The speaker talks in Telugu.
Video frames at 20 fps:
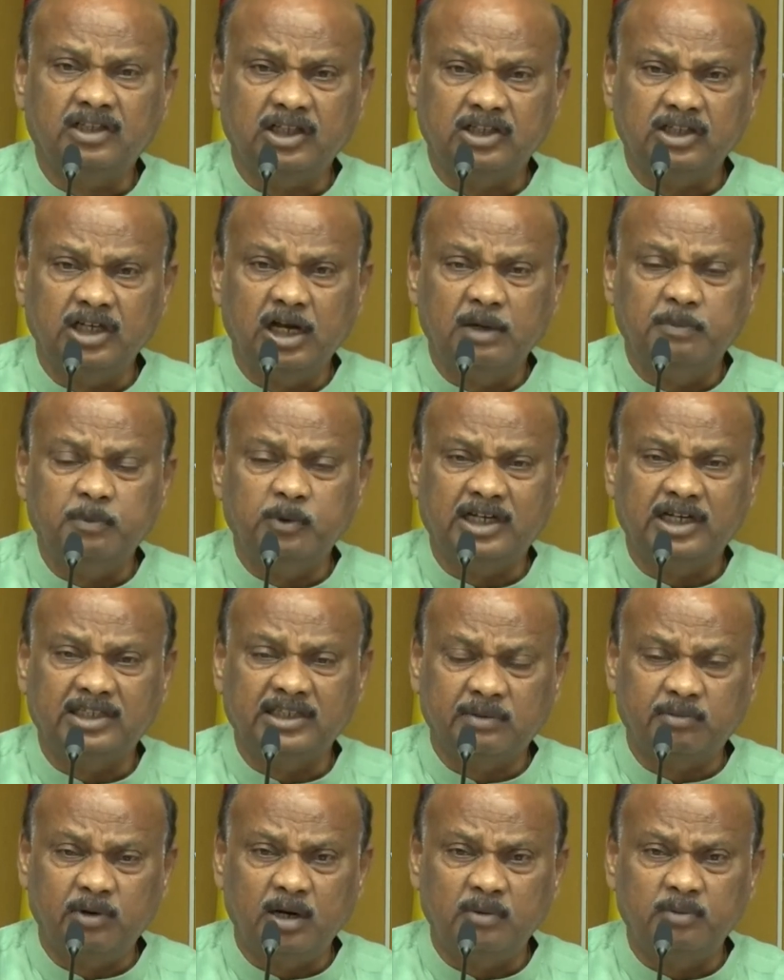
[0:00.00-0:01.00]
అంతసేపు
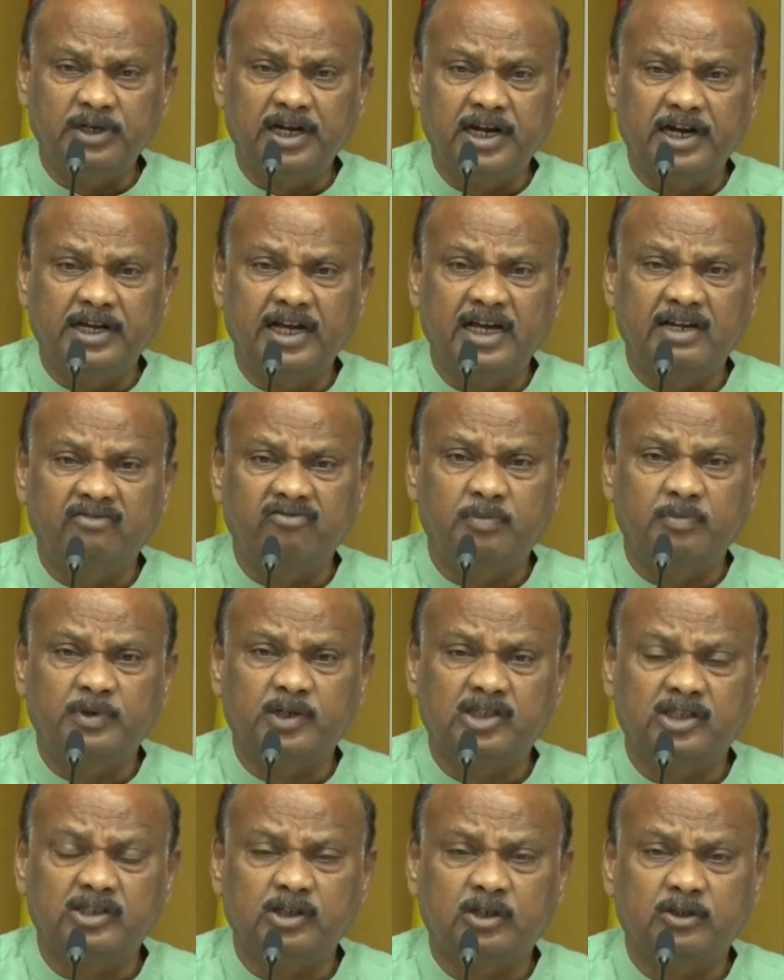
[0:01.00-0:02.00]
చంద్రబాబు నాయుడు గారిని
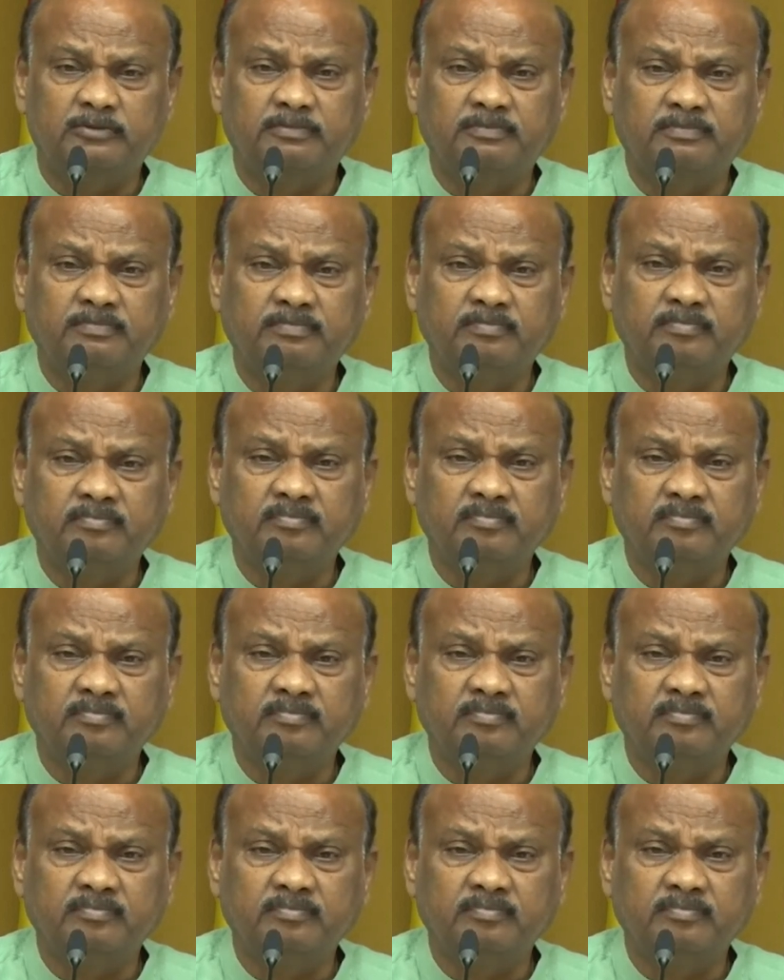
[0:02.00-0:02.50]
విమర్శించడం